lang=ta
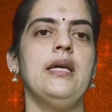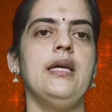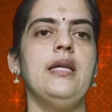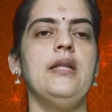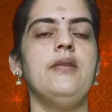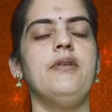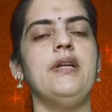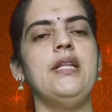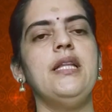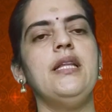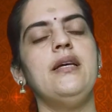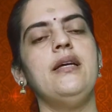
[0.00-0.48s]

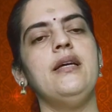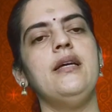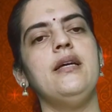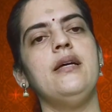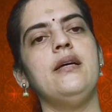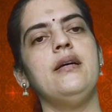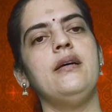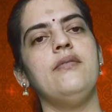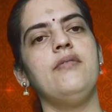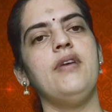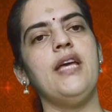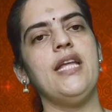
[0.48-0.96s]
இது வந்து
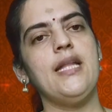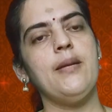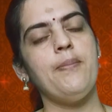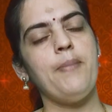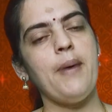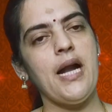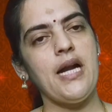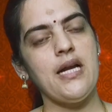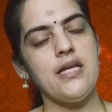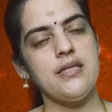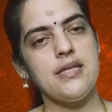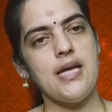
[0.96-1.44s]
வேத
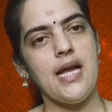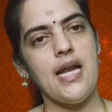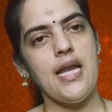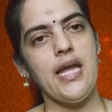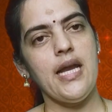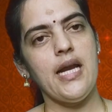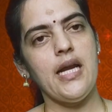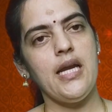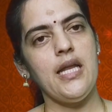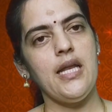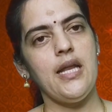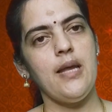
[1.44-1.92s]

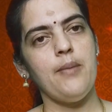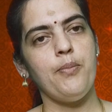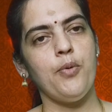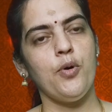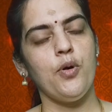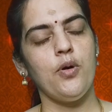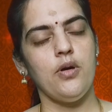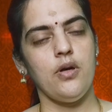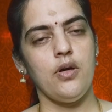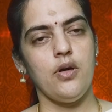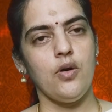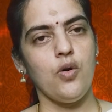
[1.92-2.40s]
பாடசாலைகளில்
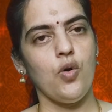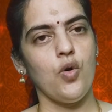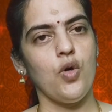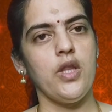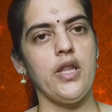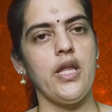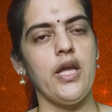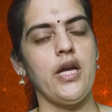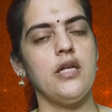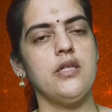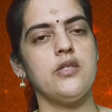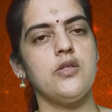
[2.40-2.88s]

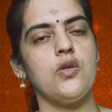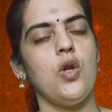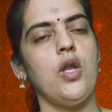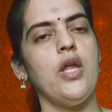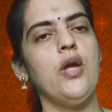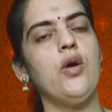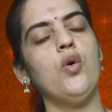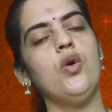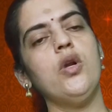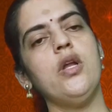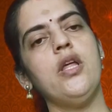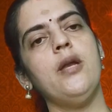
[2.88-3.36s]
குழந்தைகள்
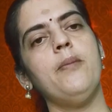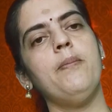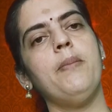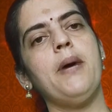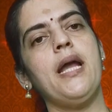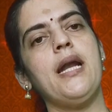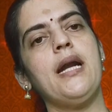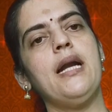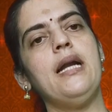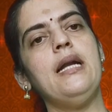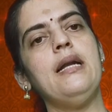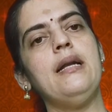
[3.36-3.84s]
சொல்லிக் கொண்டு
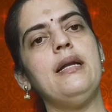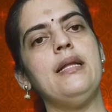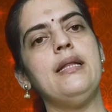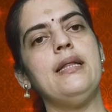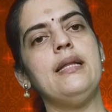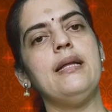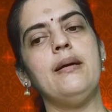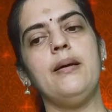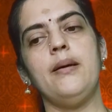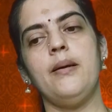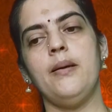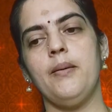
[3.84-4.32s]
இருப்பார்கள்
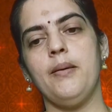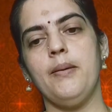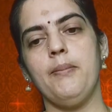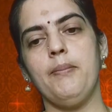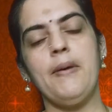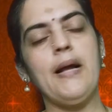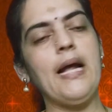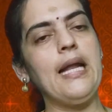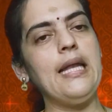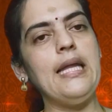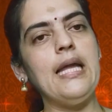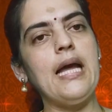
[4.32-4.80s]
இந்த
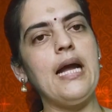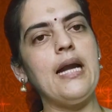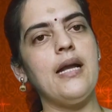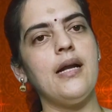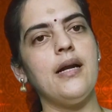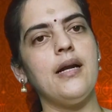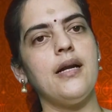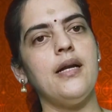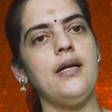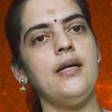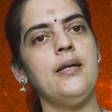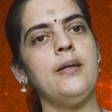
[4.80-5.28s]

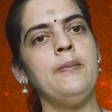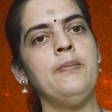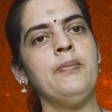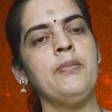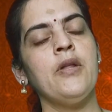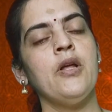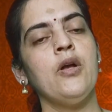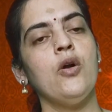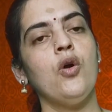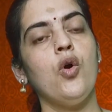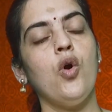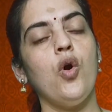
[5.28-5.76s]
கல்யாணங்கள்
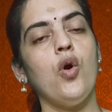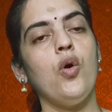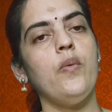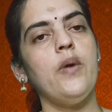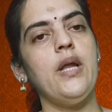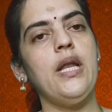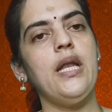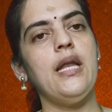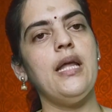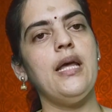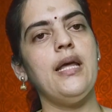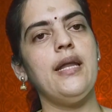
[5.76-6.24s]

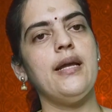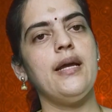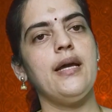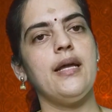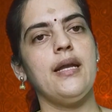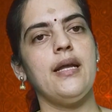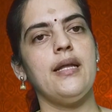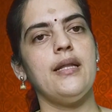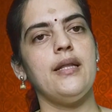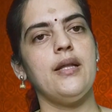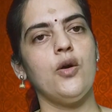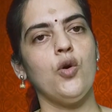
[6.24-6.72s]
கோவில்ல
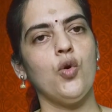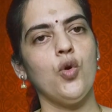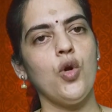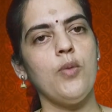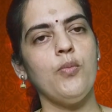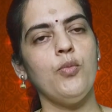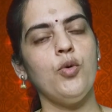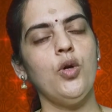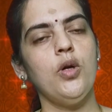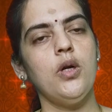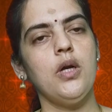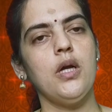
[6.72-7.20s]
இருக்கிற இந்த
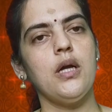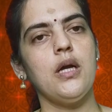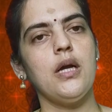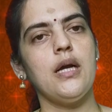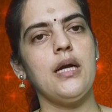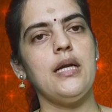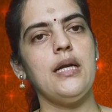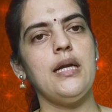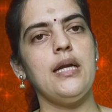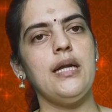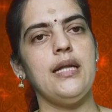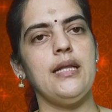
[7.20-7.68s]

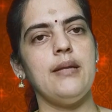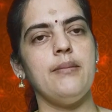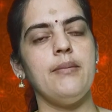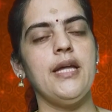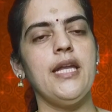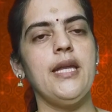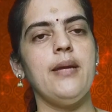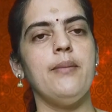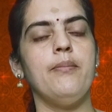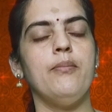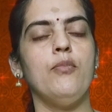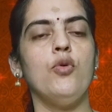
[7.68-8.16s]
குடமுழுக்குகள் இந்த
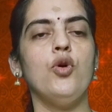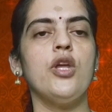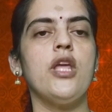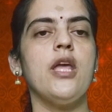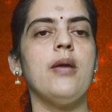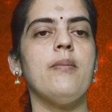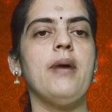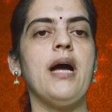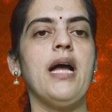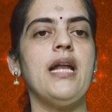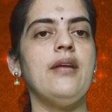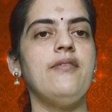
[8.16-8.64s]
மாதிரி
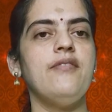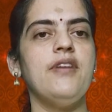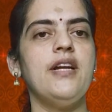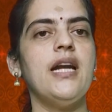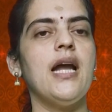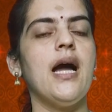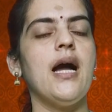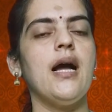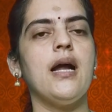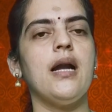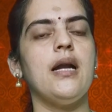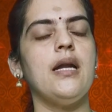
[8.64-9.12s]
முக்கியமான
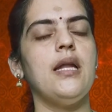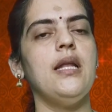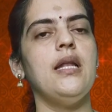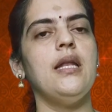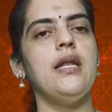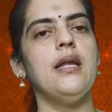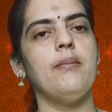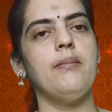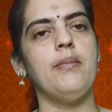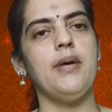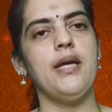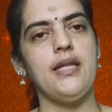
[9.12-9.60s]
விழாக்களில்
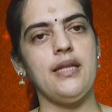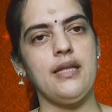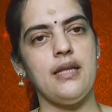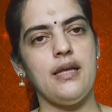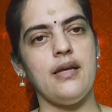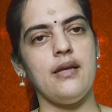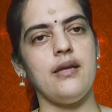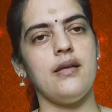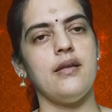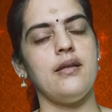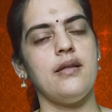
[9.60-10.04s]
நம்ம இந்த